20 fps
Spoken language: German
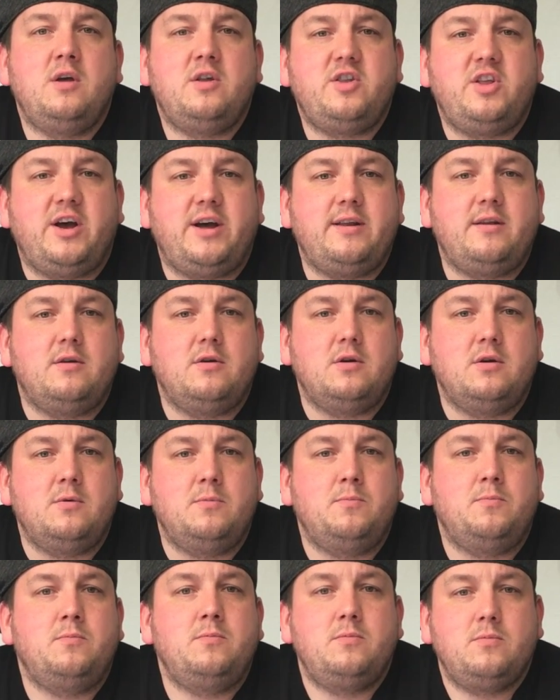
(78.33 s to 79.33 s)
dann
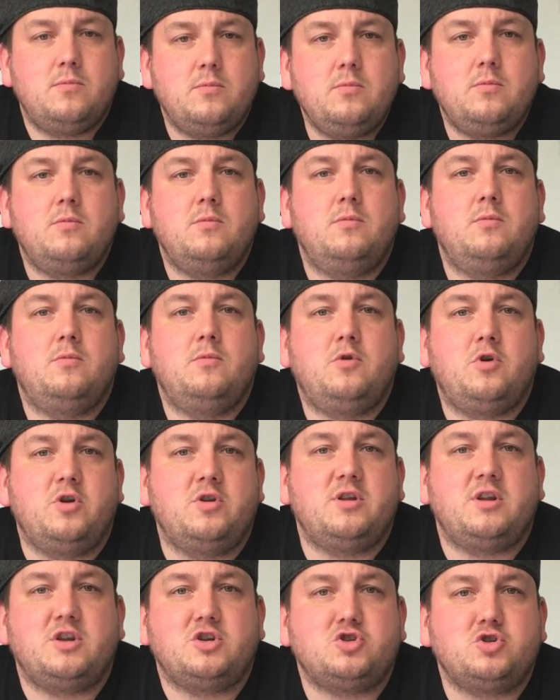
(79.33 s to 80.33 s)
ähm,
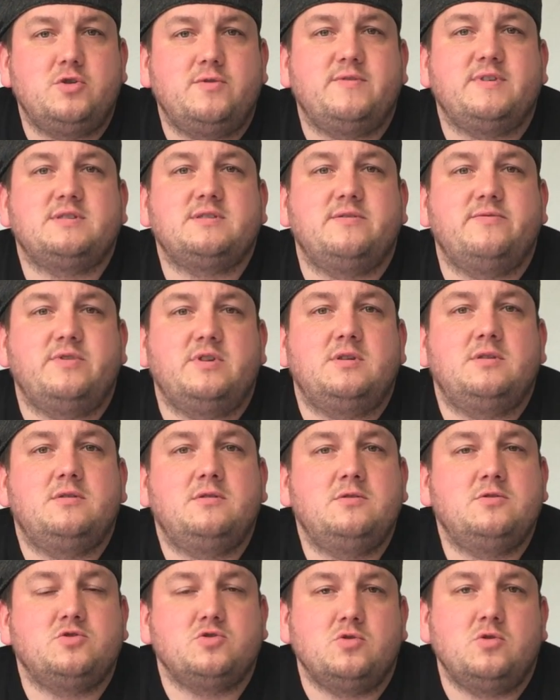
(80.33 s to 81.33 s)
könnt ihr da schön was gewinnen.
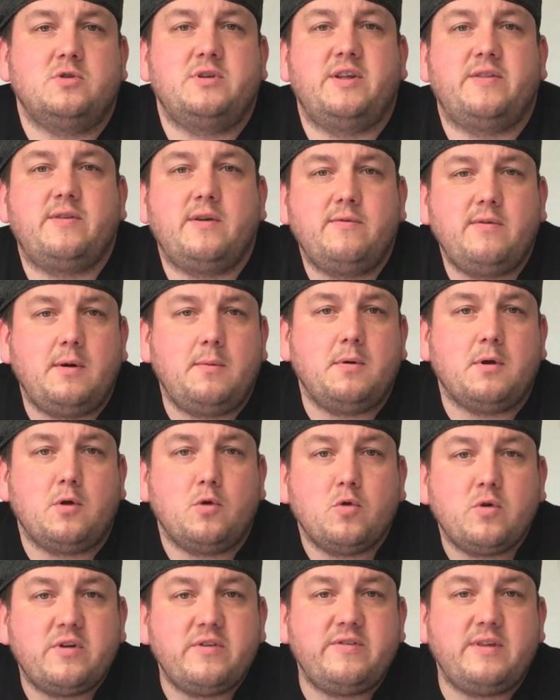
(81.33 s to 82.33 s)
So, und jetzt haben wir aber
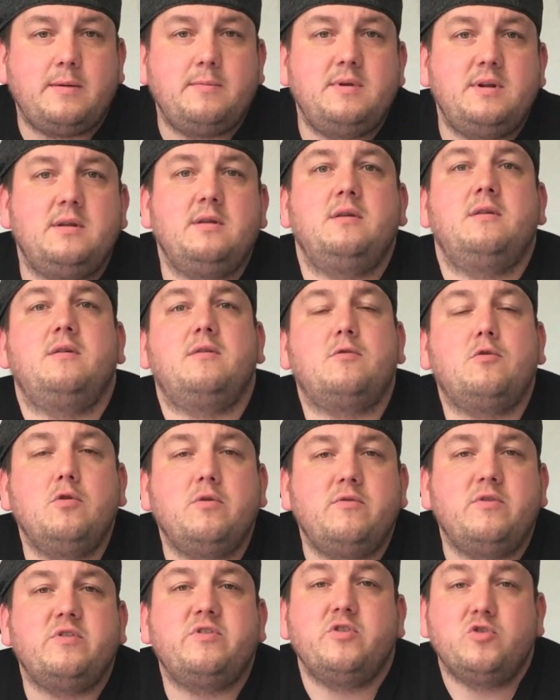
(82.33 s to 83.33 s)
genug gesammelt. Jetzt
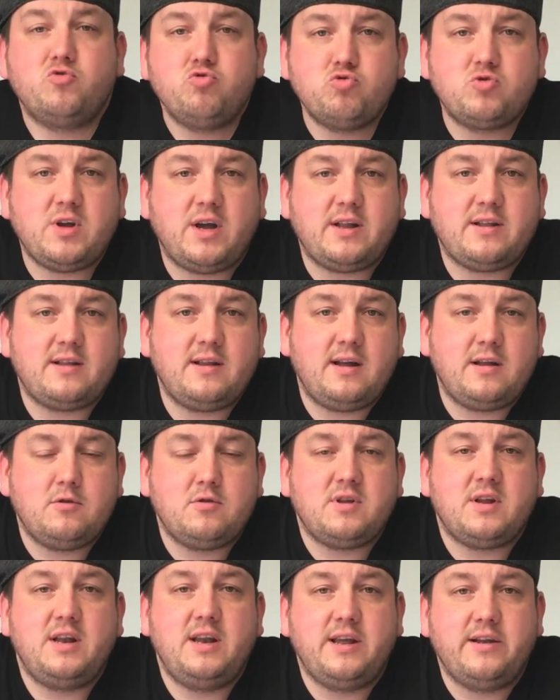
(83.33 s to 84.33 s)
gucken wir uns die Zutaten an
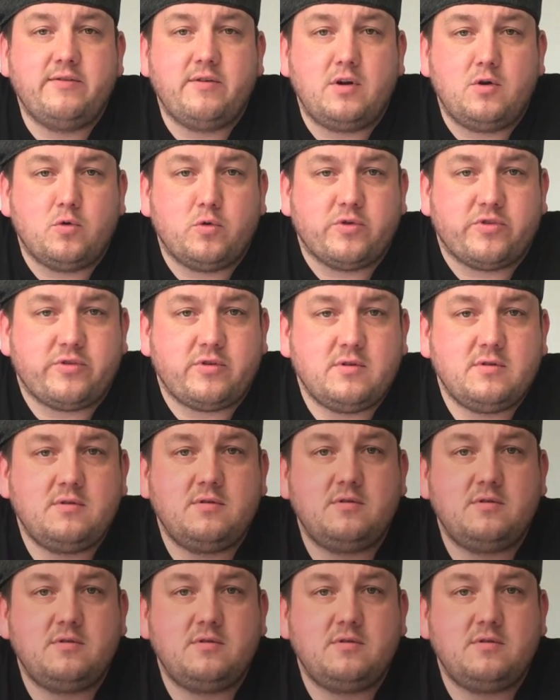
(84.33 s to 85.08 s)
und dann legen wir los.